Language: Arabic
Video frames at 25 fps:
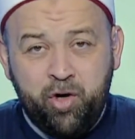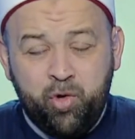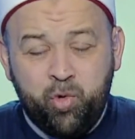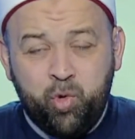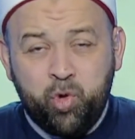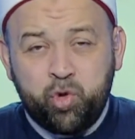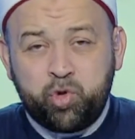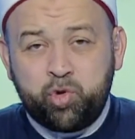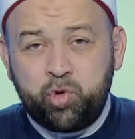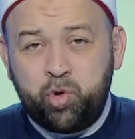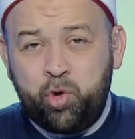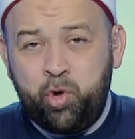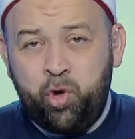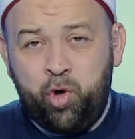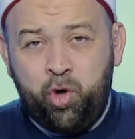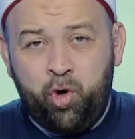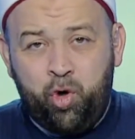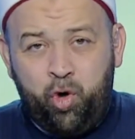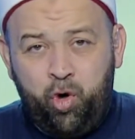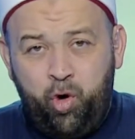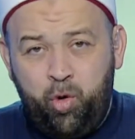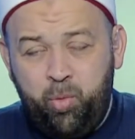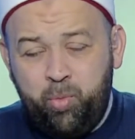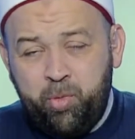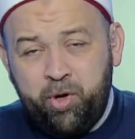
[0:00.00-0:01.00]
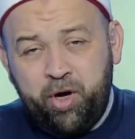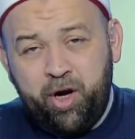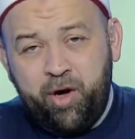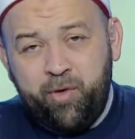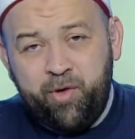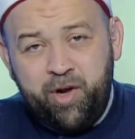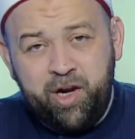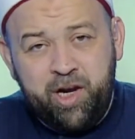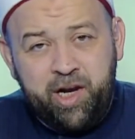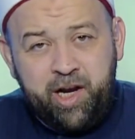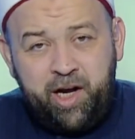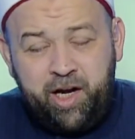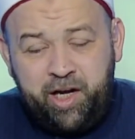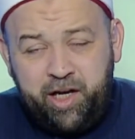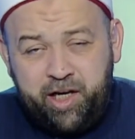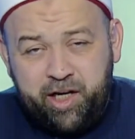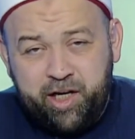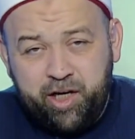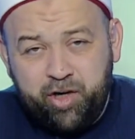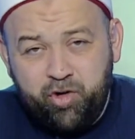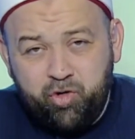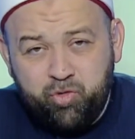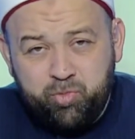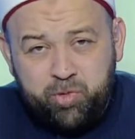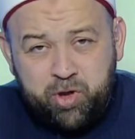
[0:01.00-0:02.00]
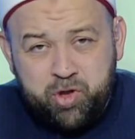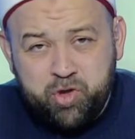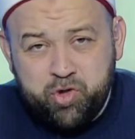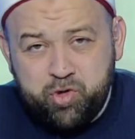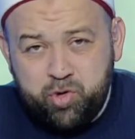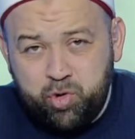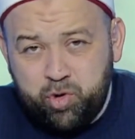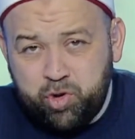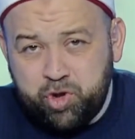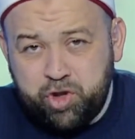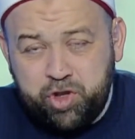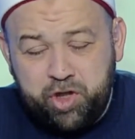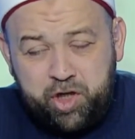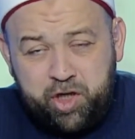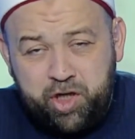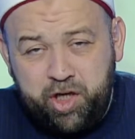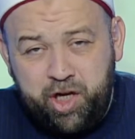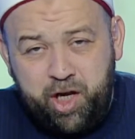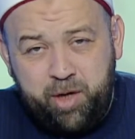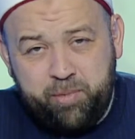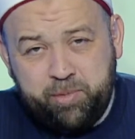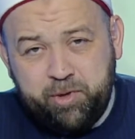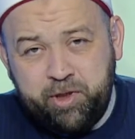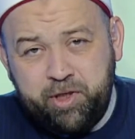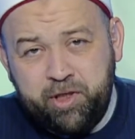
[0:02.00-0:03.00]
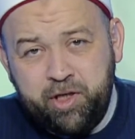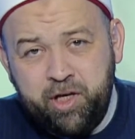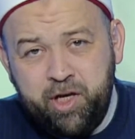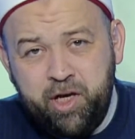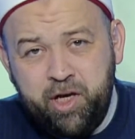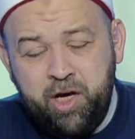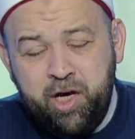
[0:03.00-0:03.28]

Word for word: وتروح عمرة ولا حج وما تزورش النبي